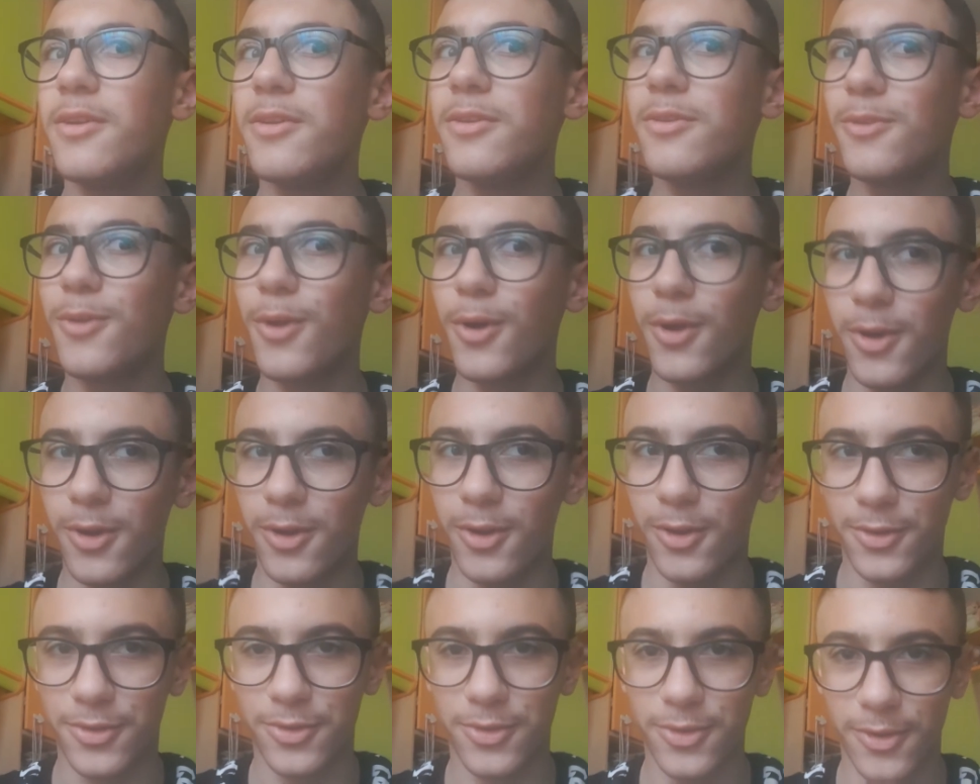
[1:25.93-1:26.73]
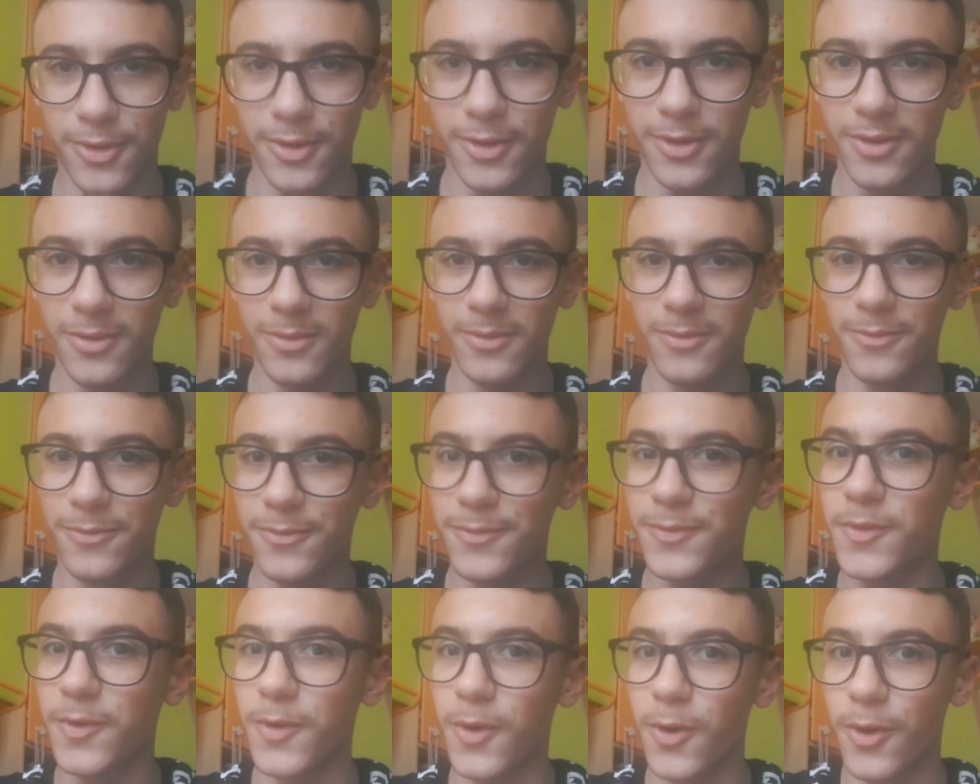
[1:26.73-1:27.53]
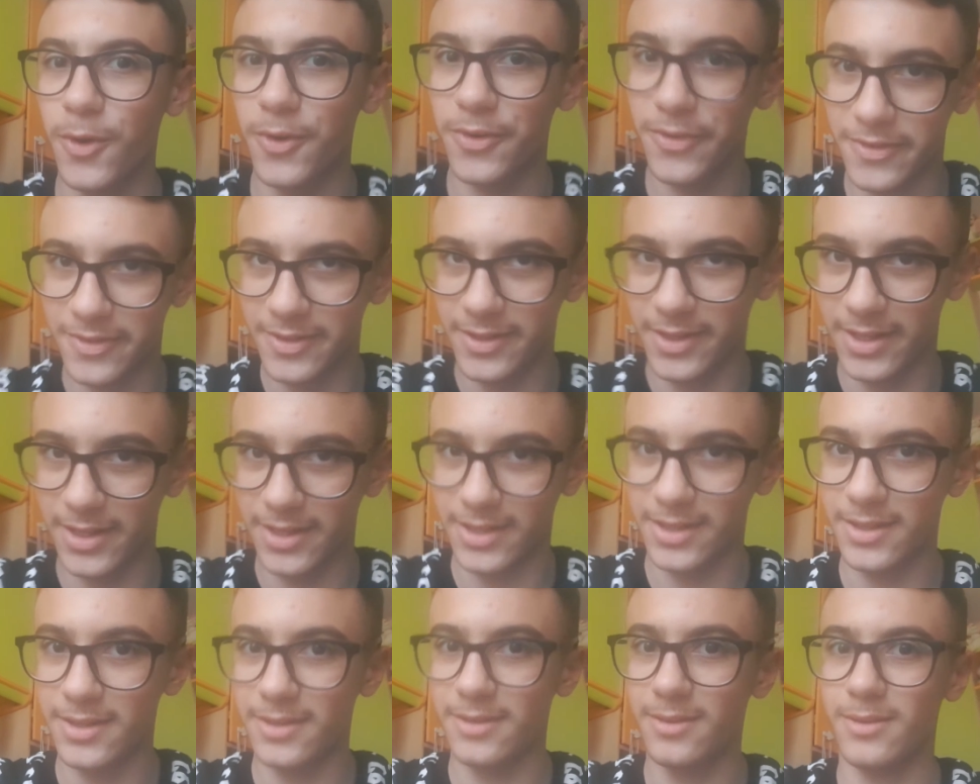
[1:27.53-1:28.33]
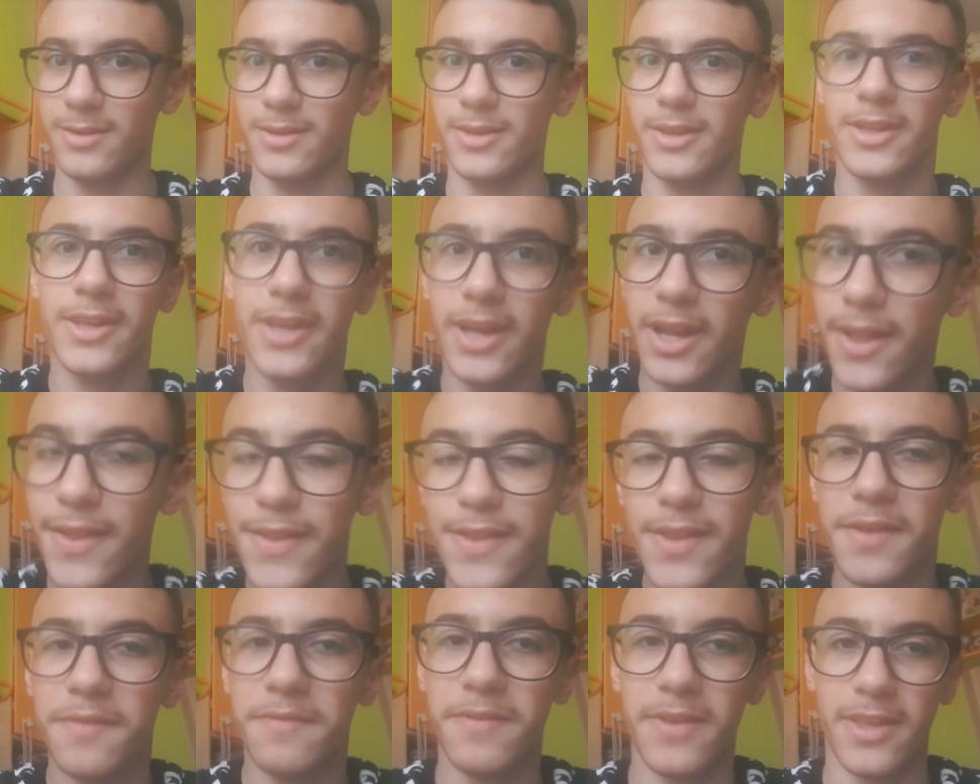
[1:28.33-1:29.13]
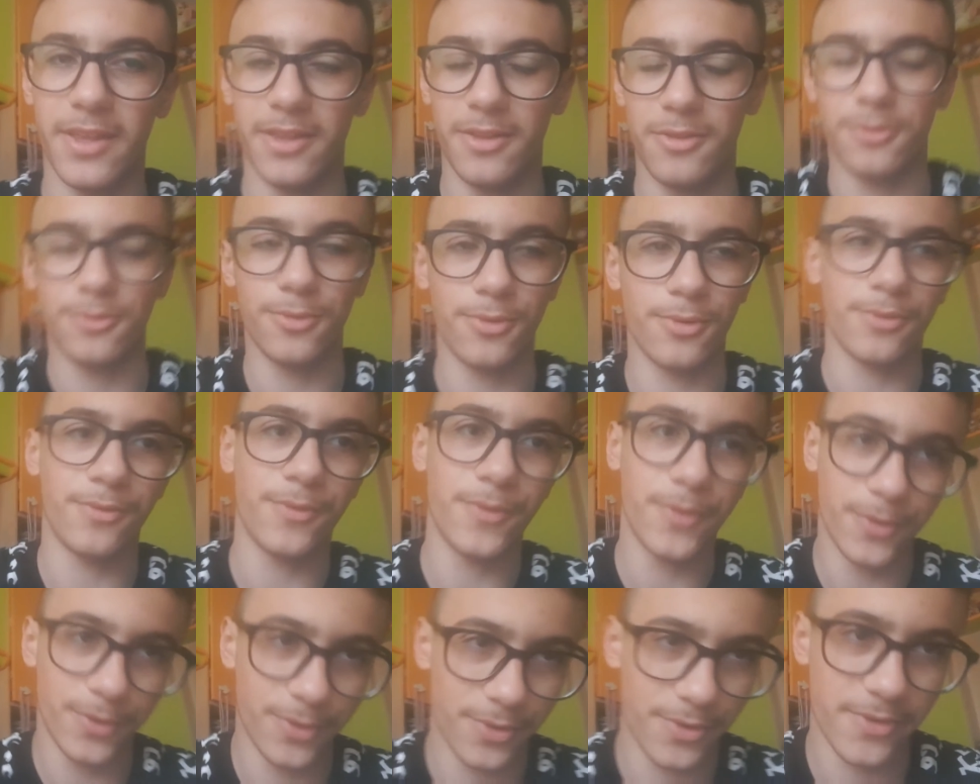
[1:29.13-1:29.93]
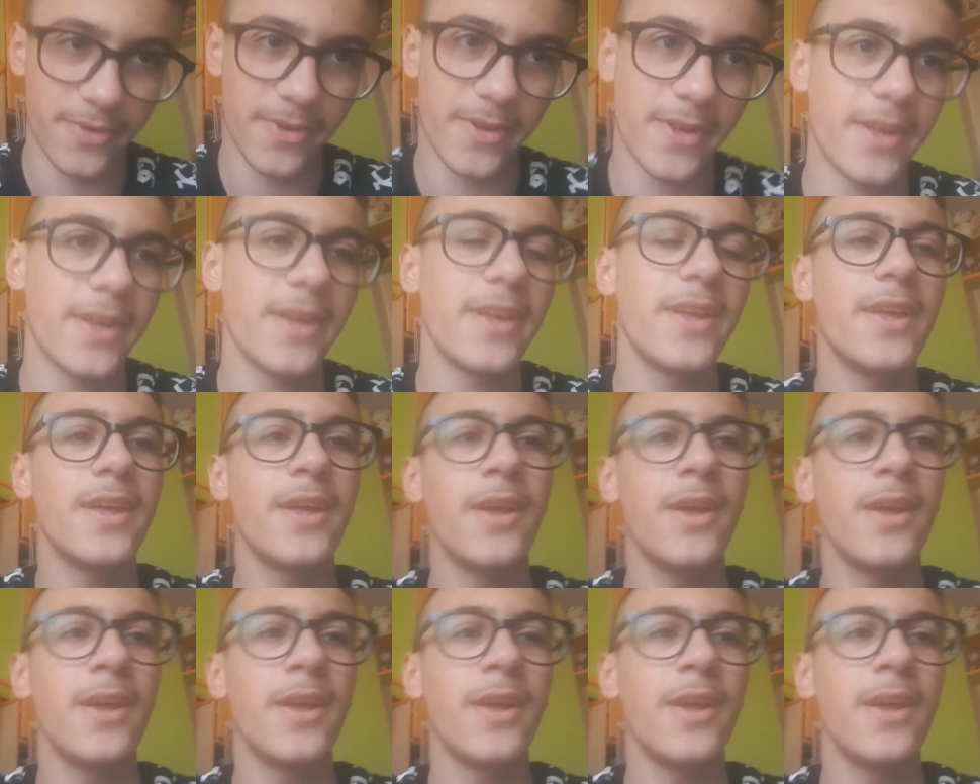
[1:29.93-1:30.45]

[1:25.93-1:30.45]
non lo so, forse grande evento, forse.